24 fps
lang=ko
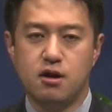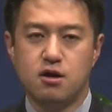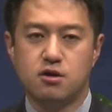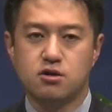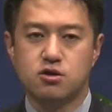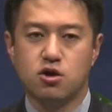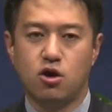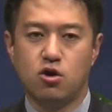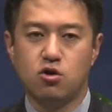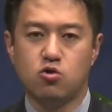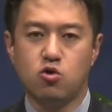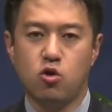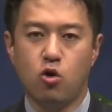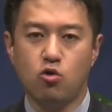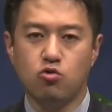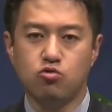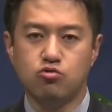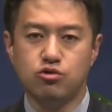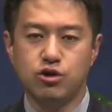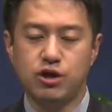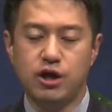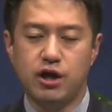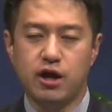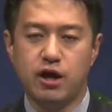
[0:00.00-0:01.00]
결코
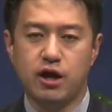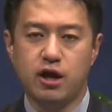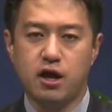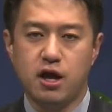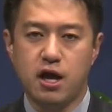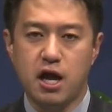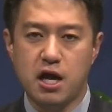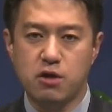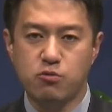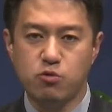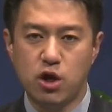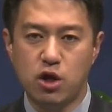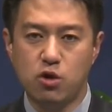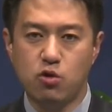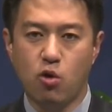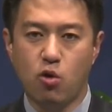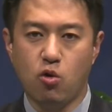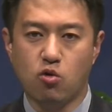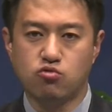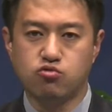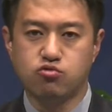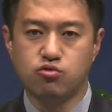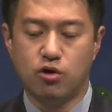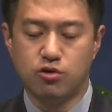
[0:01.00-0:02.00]
우리의
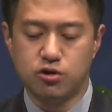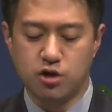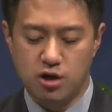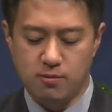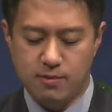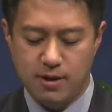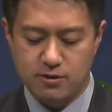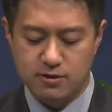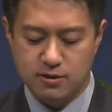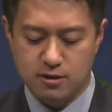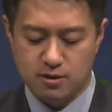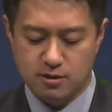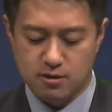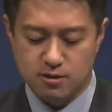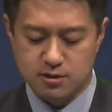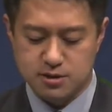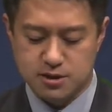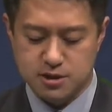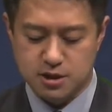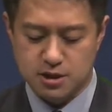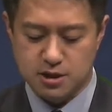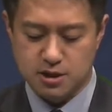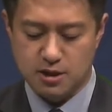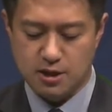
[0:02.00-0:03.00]
행위로 구원을 받는
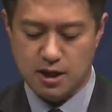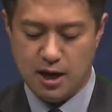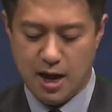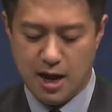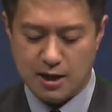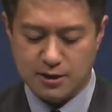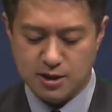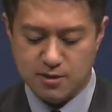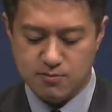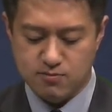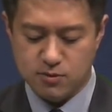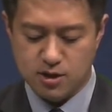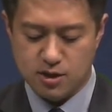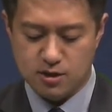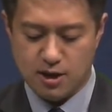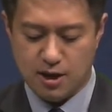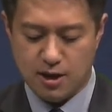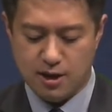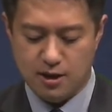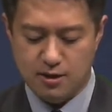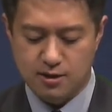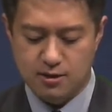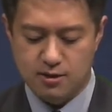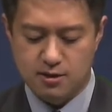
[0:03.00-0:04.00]
것이
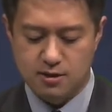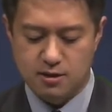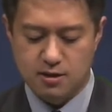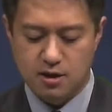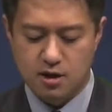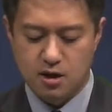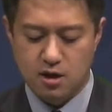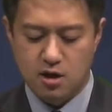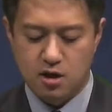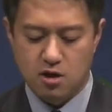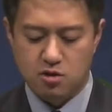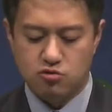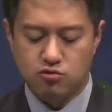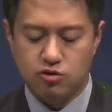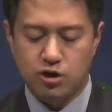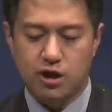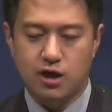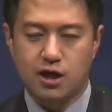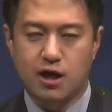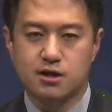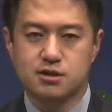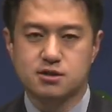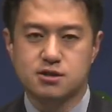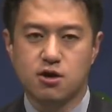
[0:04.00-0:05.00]
아닙니다.
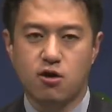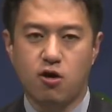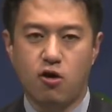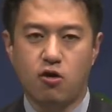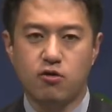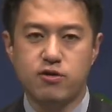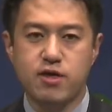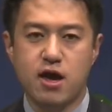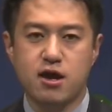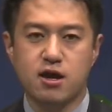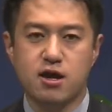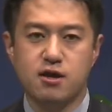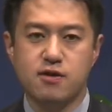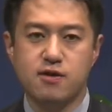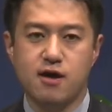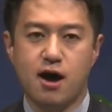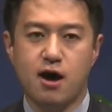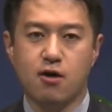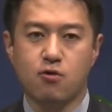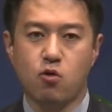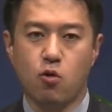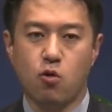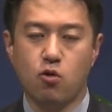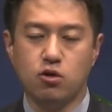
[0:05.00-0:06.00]
우리가
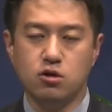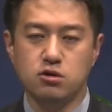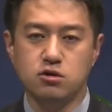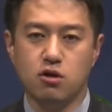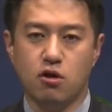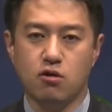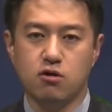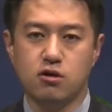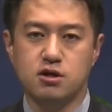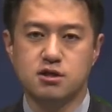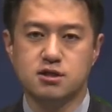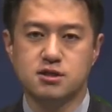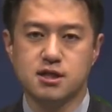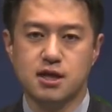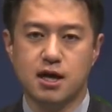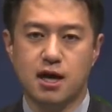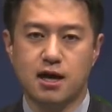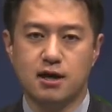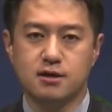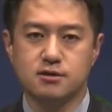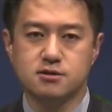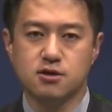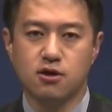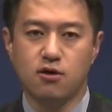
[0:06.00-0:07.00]
선행이나 공덕을
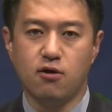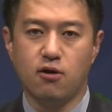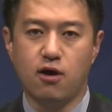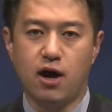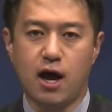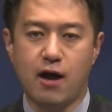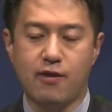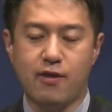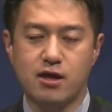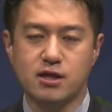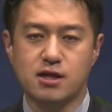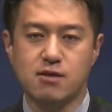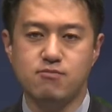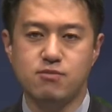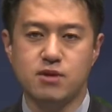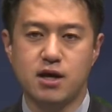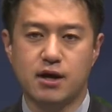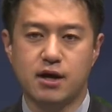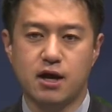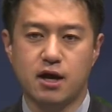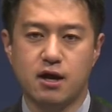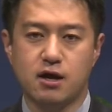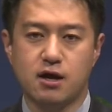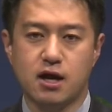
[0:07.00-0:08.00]
쌓아서 하나님
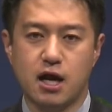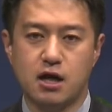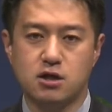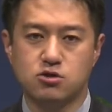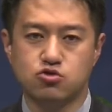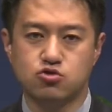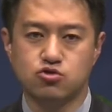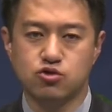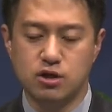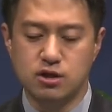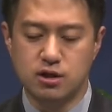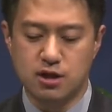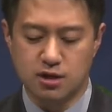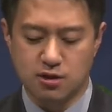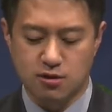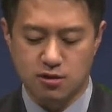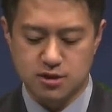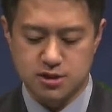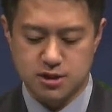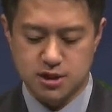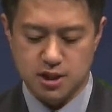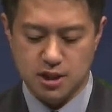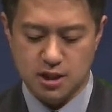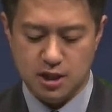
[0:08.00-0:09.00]
나라에 갈 수 있는
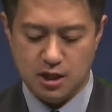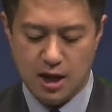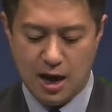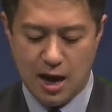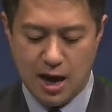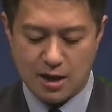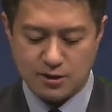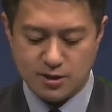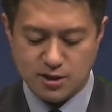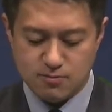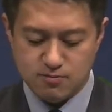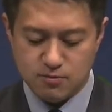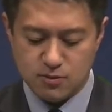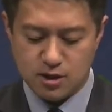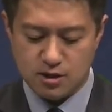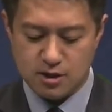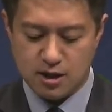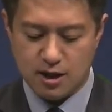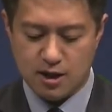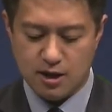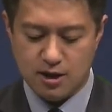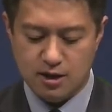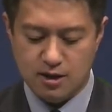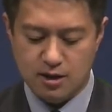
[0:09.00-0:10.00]
것이
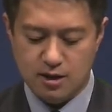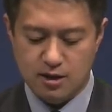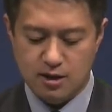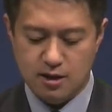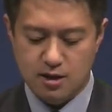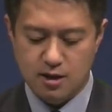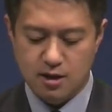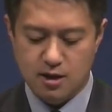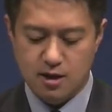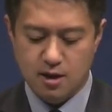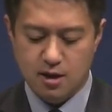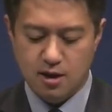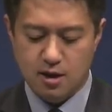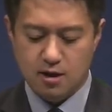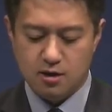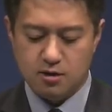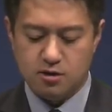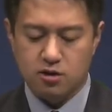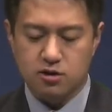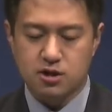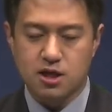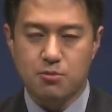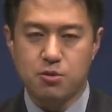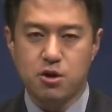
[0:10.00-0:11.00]
아닙니다.
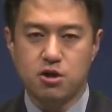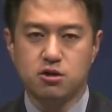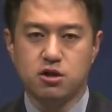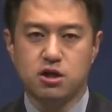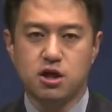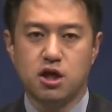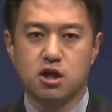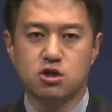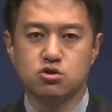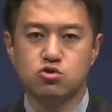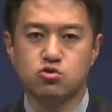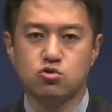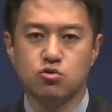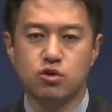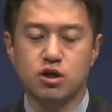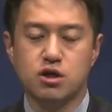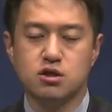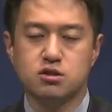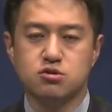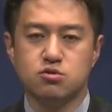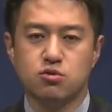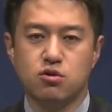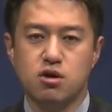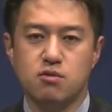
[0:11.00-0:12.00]
그렇다면 예수
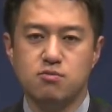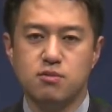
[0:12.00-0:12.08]
그리스도를